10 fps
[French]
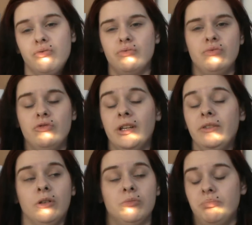ou
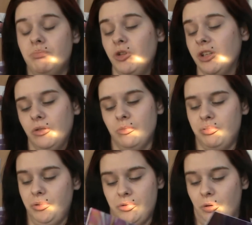30, moins
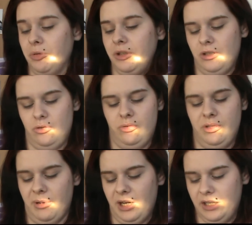30% peut-être. Je
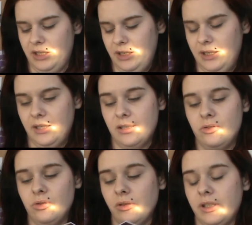sais pas.
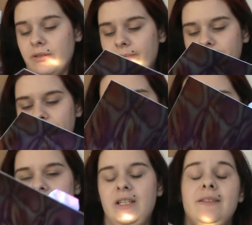Donc,
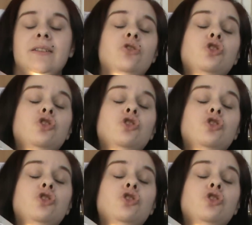je les ai